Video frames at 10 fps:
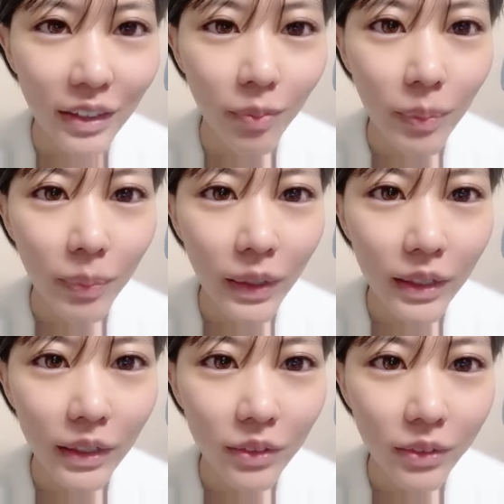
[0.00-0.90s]
たパパあ
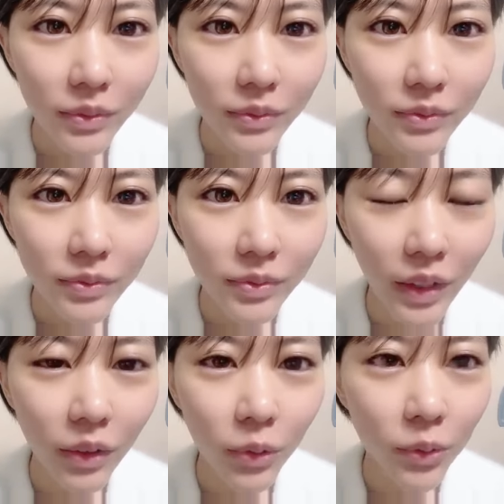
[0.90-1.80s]
りがとう
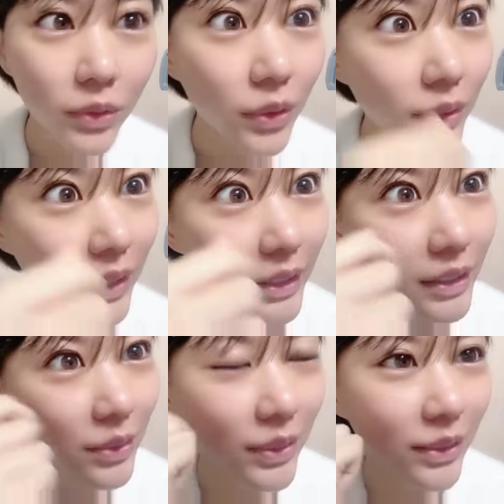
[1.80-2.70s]
ね本当のガチ
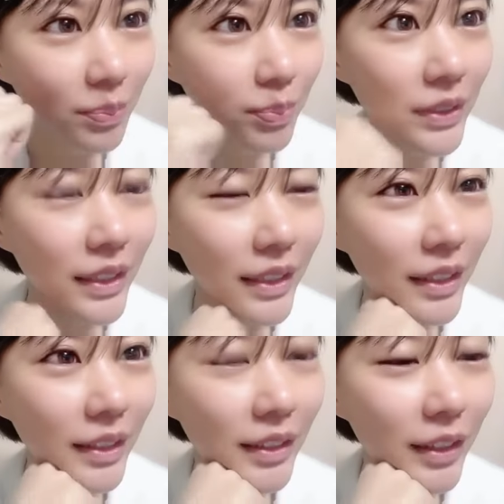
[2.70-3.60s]
の VIP 席
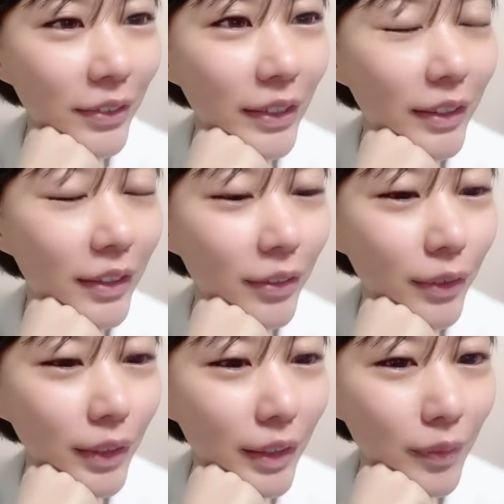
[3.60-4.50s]
なんかあのなんていう
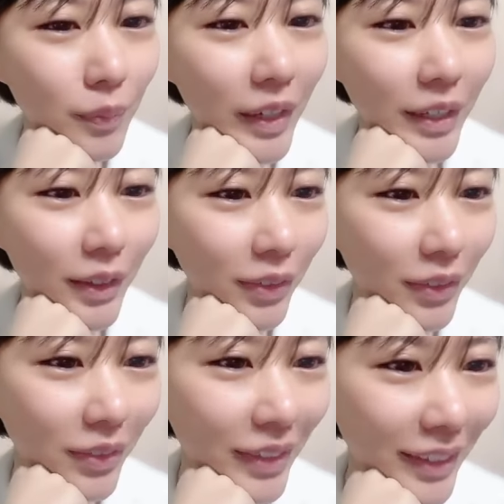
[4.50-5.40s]

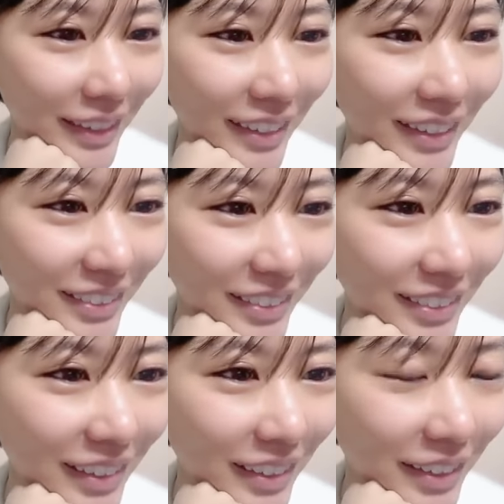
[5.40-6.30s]
バーレスク的な感じ
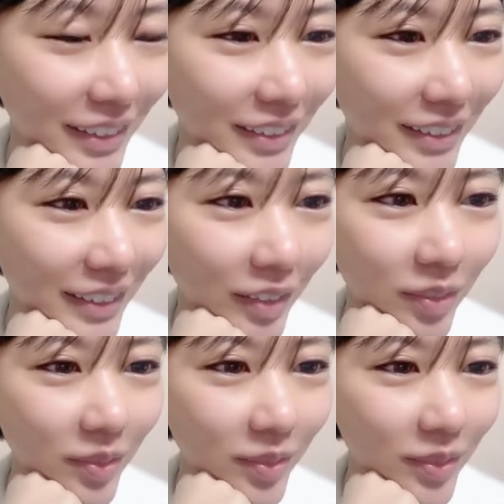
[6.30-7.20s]
なんかあ
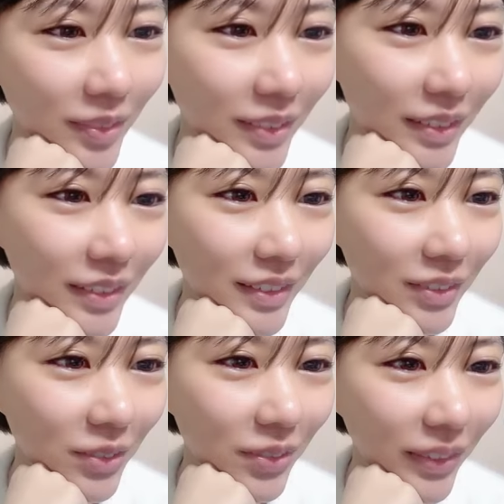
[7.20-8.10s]
の
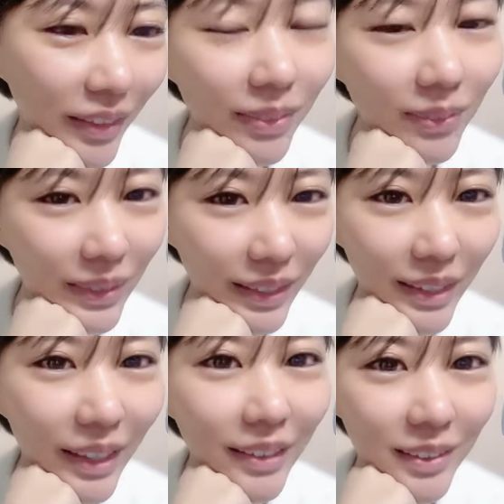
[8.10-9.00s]
のステージみたいな
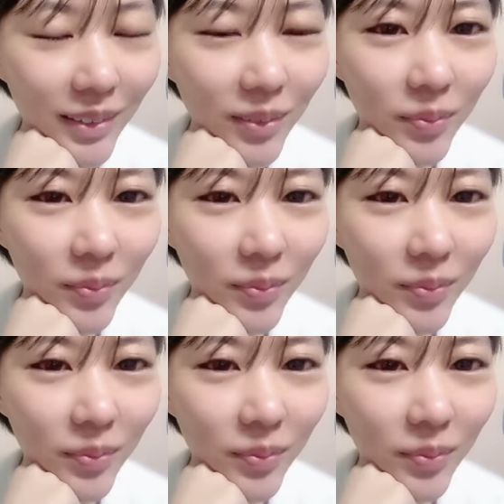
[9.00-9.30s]
感じ